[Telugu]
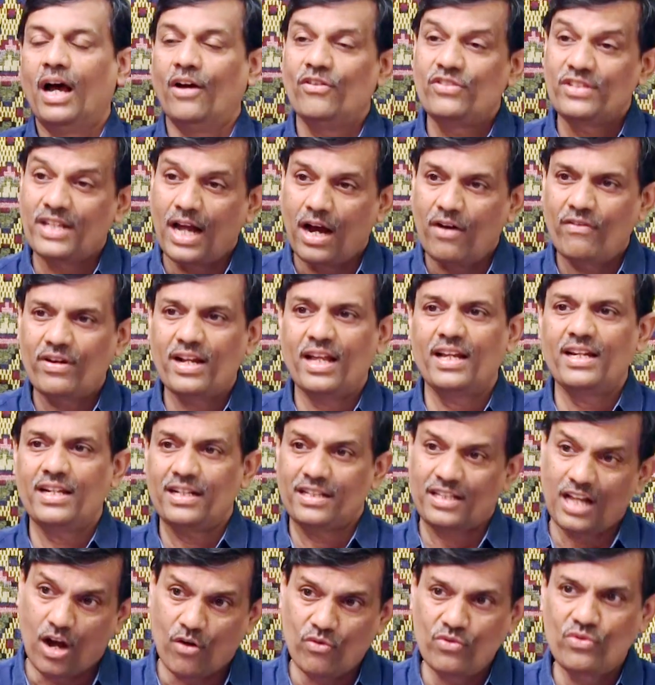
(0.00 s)
అవి
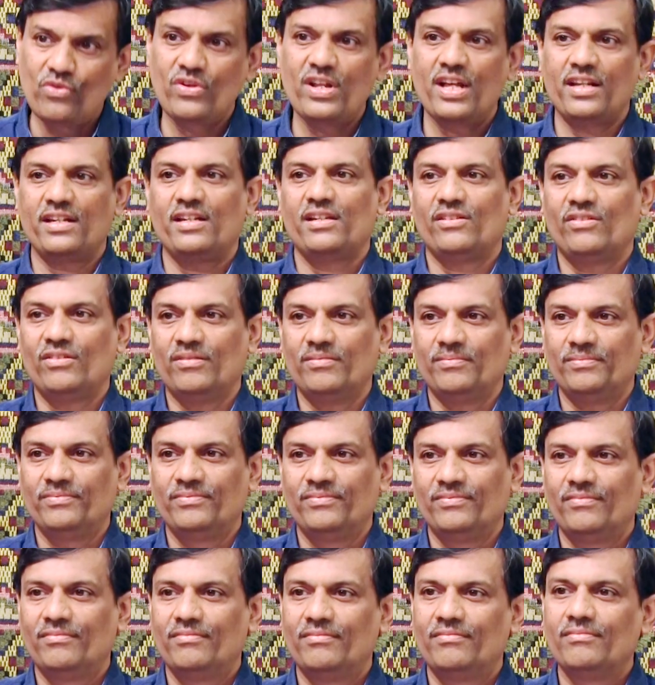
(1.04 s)
చావడానికి తావు కూడా లేదు
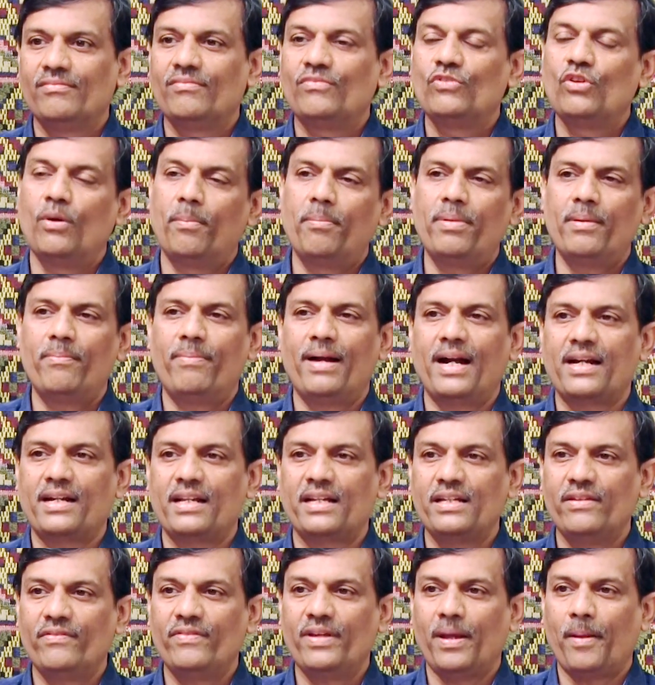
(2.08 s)
గొప్ప
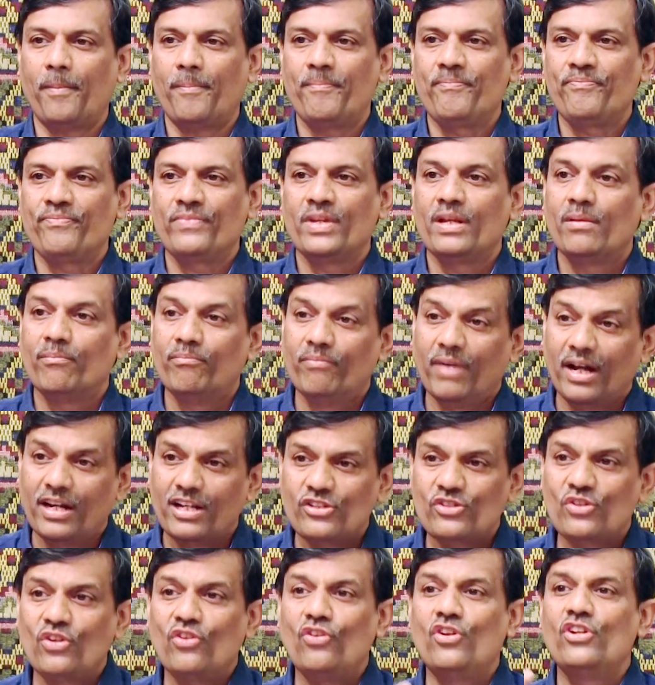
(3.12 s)
పాటలు ఇవి
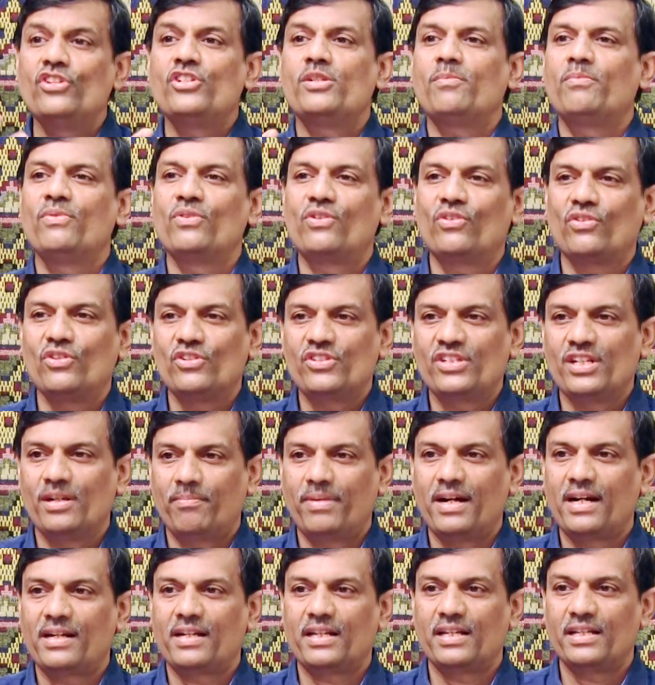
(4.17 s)
మనసుల్లోంచి పుట్టుకొచ్చిన
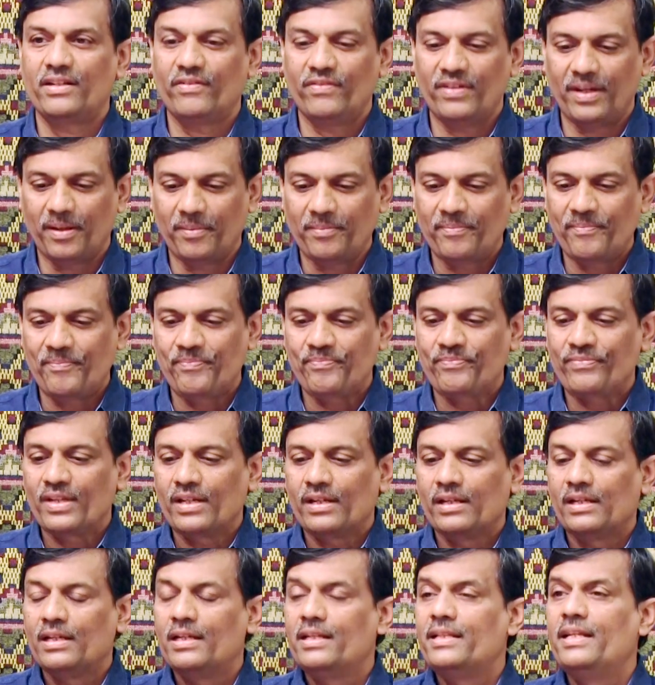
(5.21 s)
పాటలు ఇవి
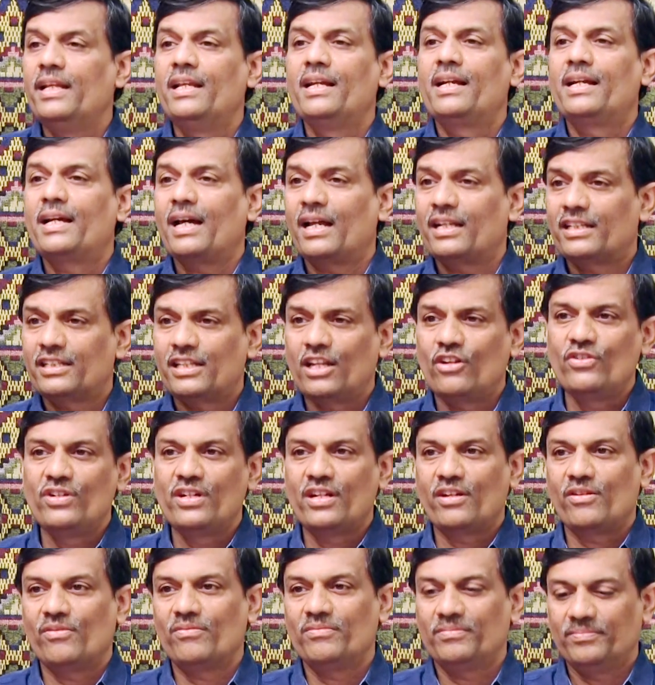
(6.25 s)
దీనికి కర్తలు
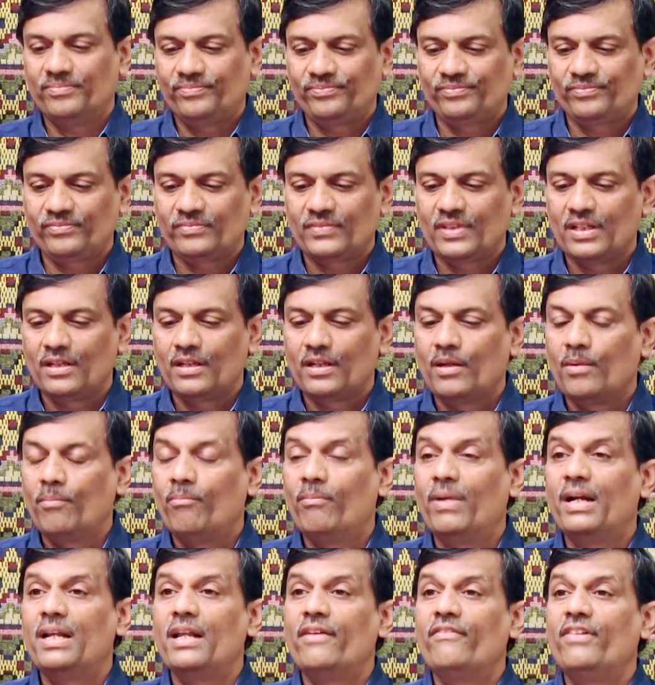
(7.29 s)
ఉండరు
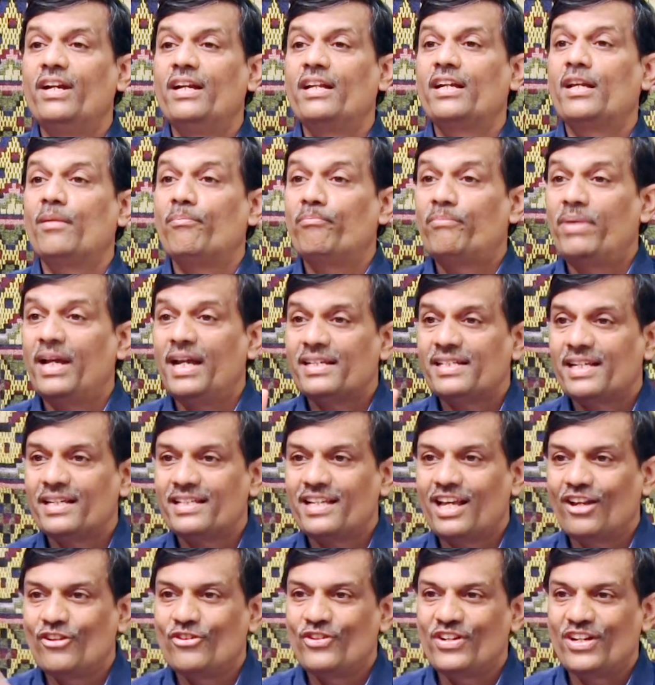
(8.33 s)
మళ్ళీ వీళ్ళకి
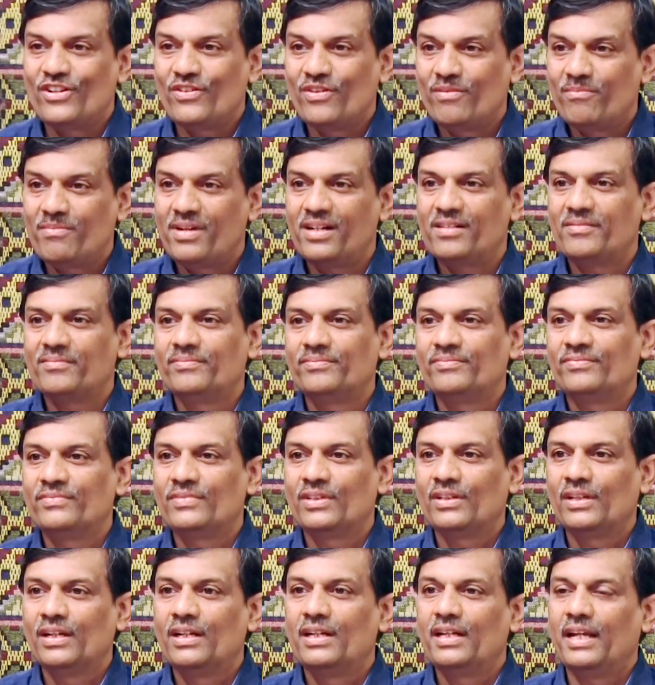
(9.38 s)
భేషజాలు ఉండవమ్మా
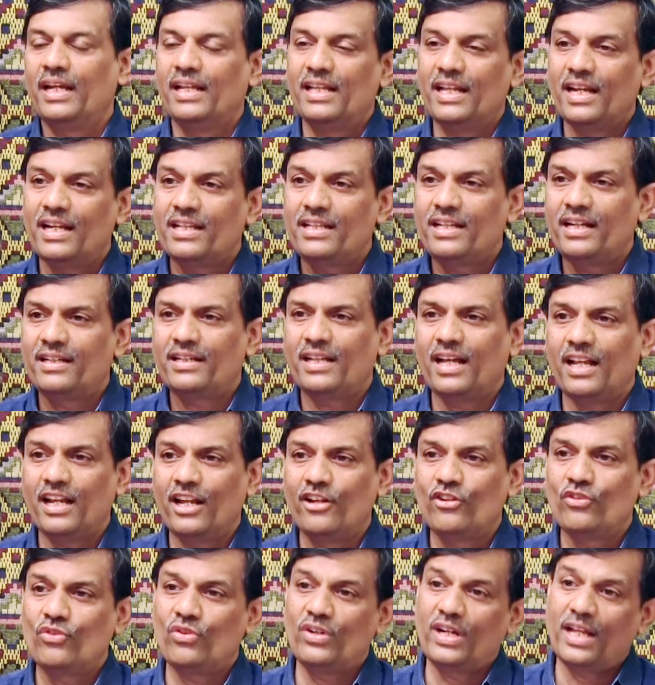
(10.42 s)
ఏదైనా
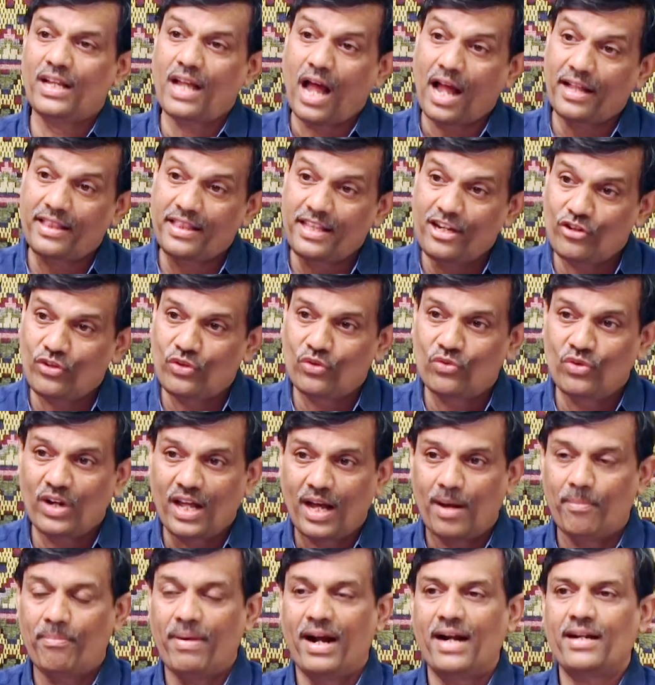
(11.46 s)
తిట్టాలనుకుంటే ఆ తిట్టు
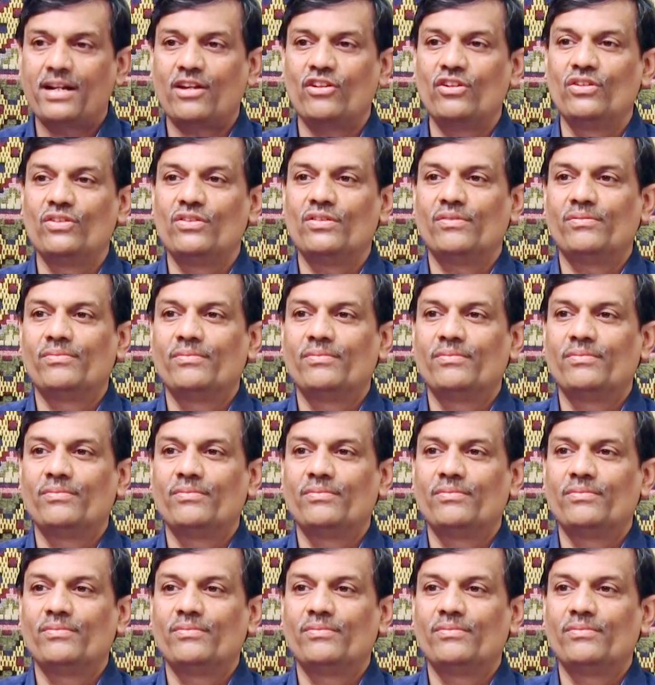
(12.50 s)
కూడా ఆ పాటలో